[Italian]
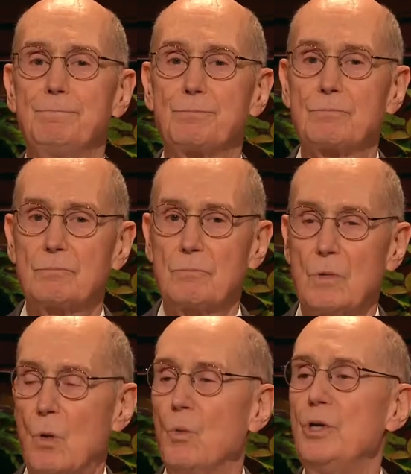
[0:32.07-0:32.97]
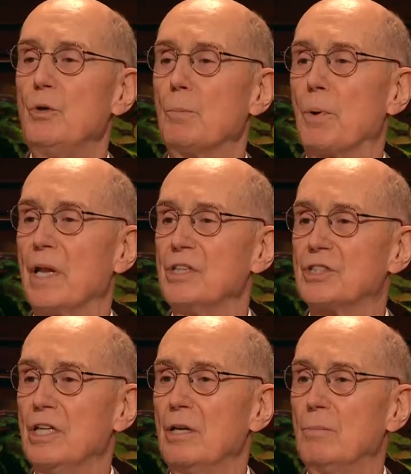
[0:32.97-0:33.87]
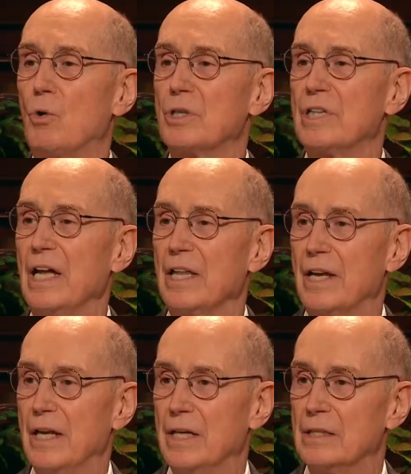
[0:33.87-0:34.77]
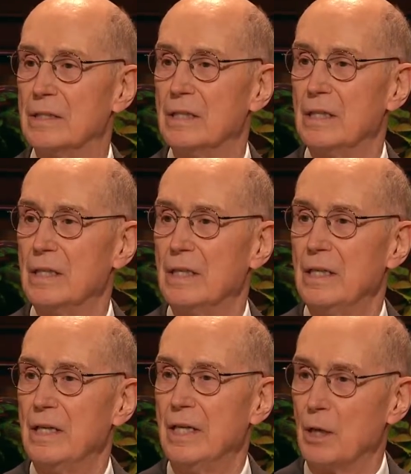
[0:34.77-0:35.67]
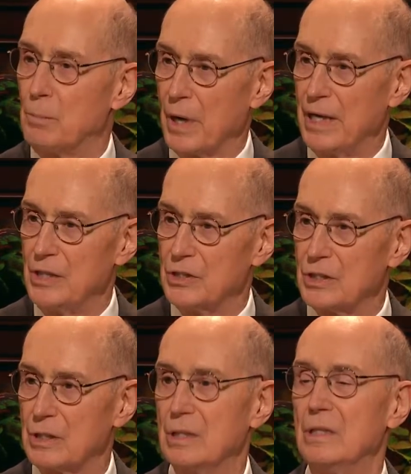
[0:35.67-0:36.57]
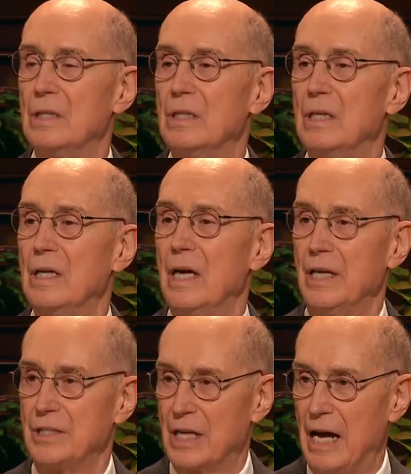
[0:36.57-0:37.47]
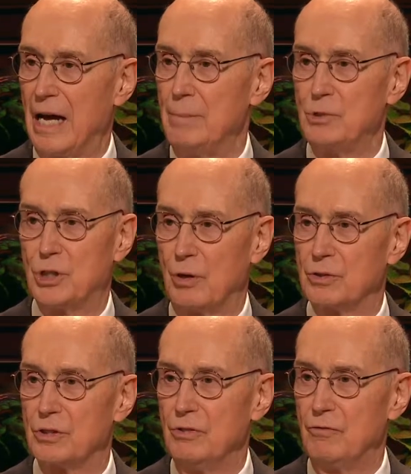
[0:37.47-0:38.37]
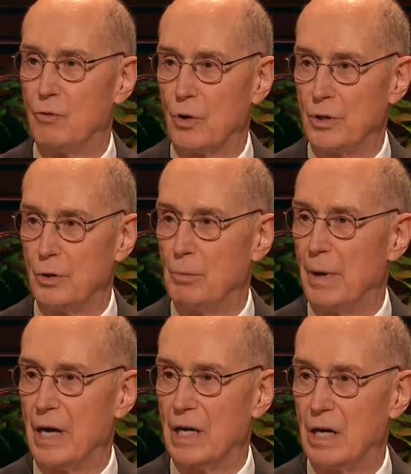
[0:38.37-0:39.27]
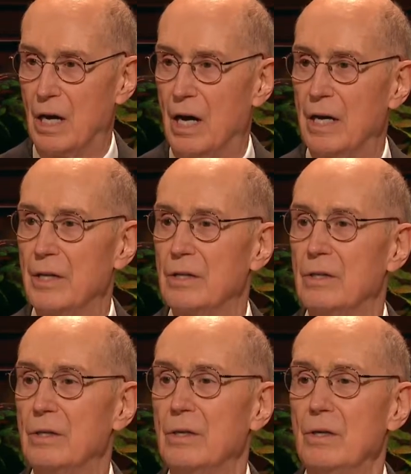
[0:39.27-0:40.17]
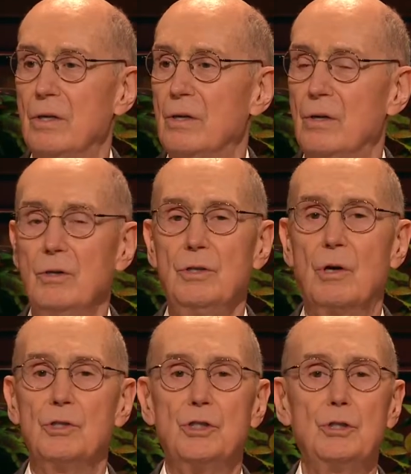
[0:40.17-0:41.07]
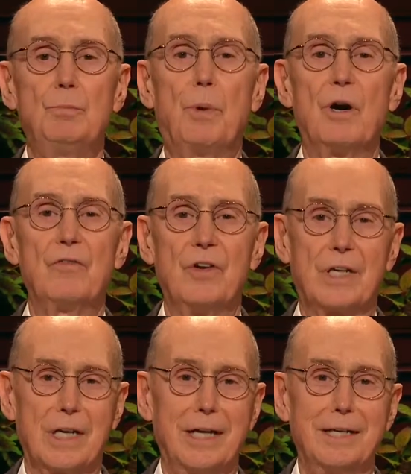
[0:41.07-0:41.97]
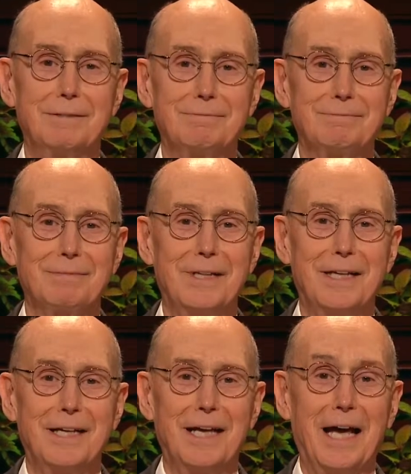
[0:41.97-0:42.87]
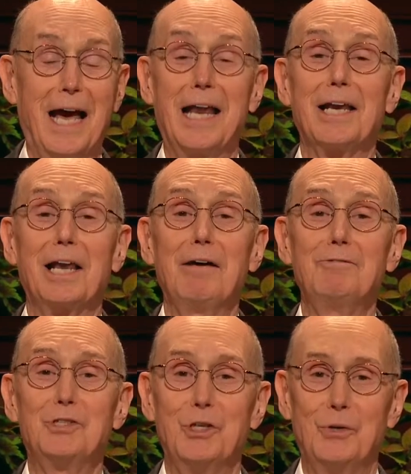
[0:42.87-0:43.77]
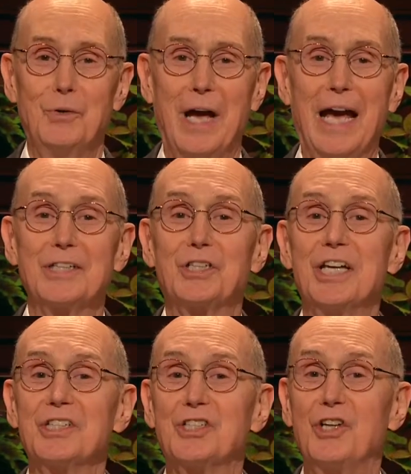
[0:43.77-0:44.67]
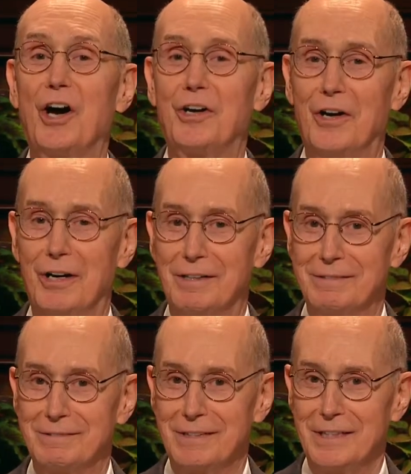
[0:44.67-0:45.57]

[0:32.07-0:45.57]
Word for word: La vostra chiamata ha avuto inizio quando siete state mandate su questa terra, in un luogo, in un tempo scelti per voi da un Dio che vi conosce perfettamente e vi ama come sue figlie.